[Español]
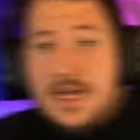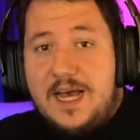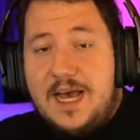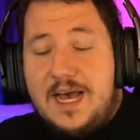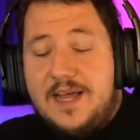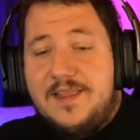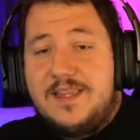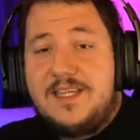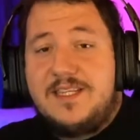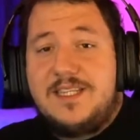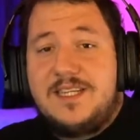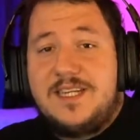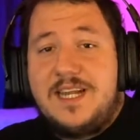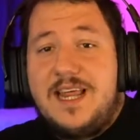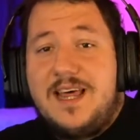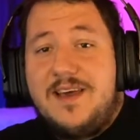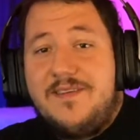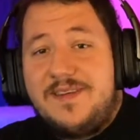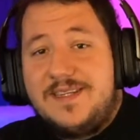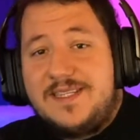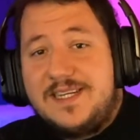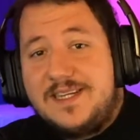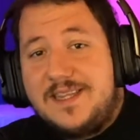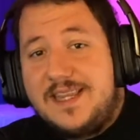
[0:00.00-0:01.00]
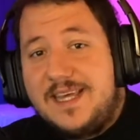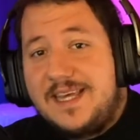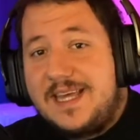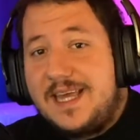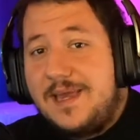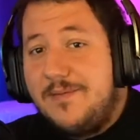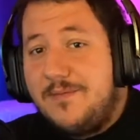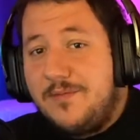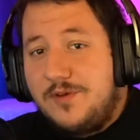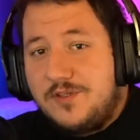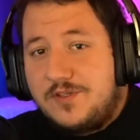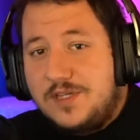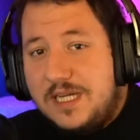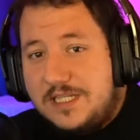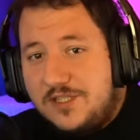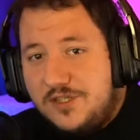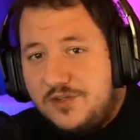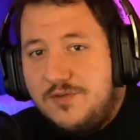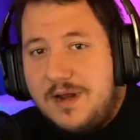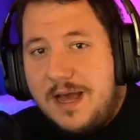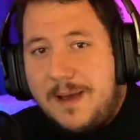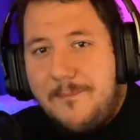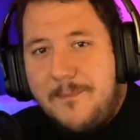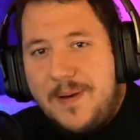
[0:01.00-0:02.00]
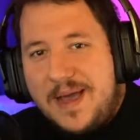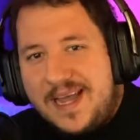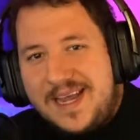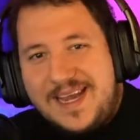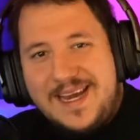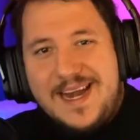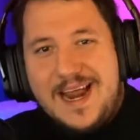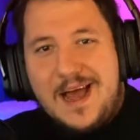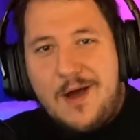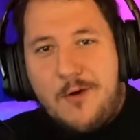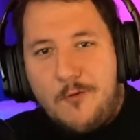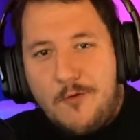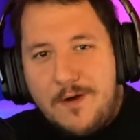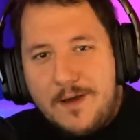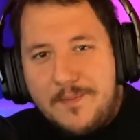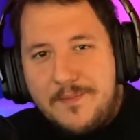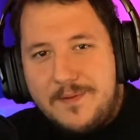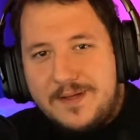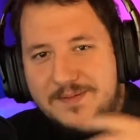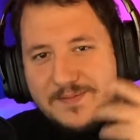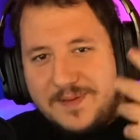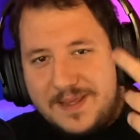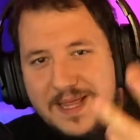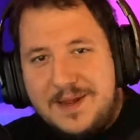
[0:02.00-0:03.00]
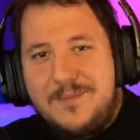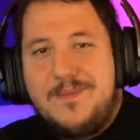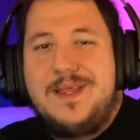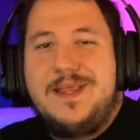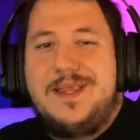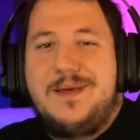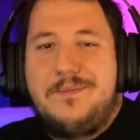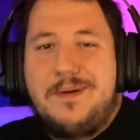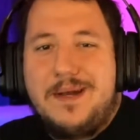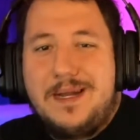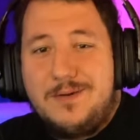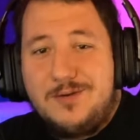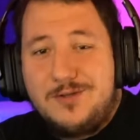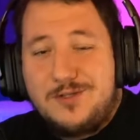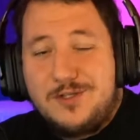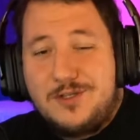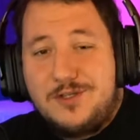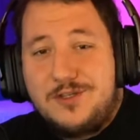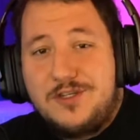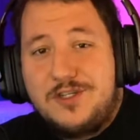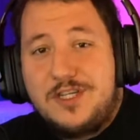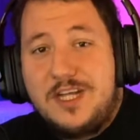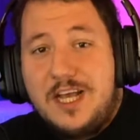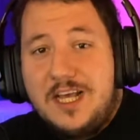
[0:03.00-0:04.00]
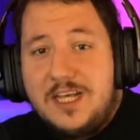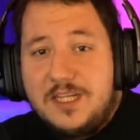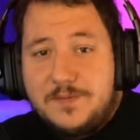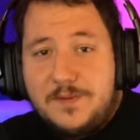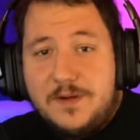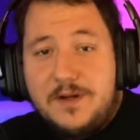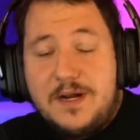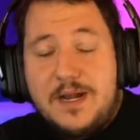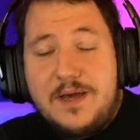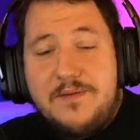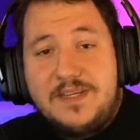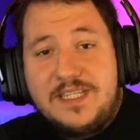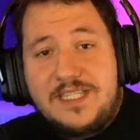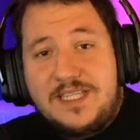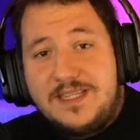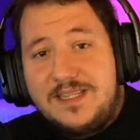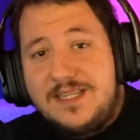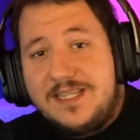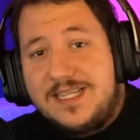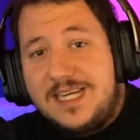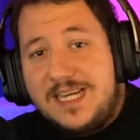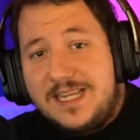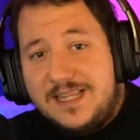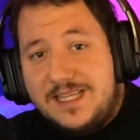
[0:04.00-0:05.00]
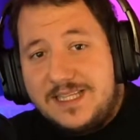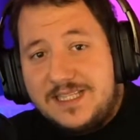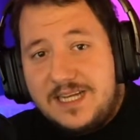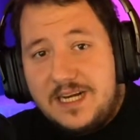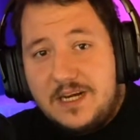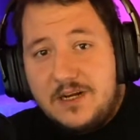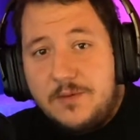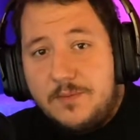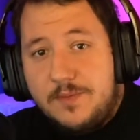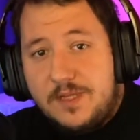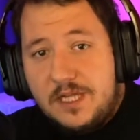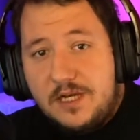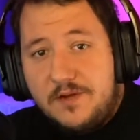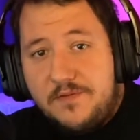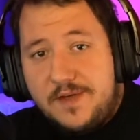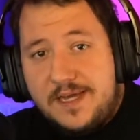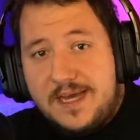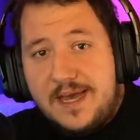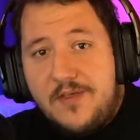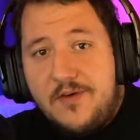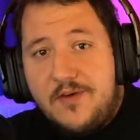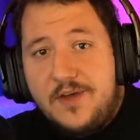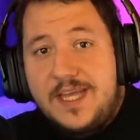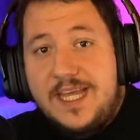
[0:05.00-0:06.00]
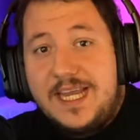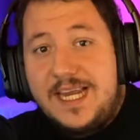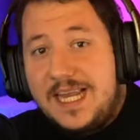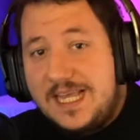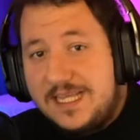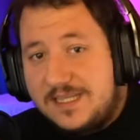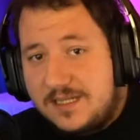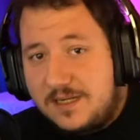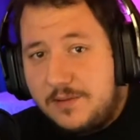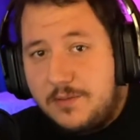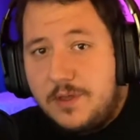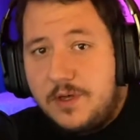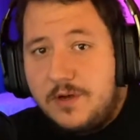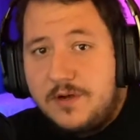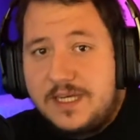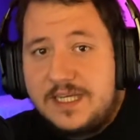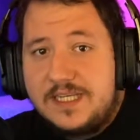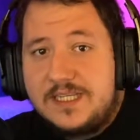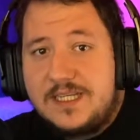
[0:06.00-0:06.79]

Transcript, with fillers: Antes de nada avisarte que hemos hecho una página web especialmente para vosotros, espero que la visites, la tienes en el comentario fijado y en la descripción que es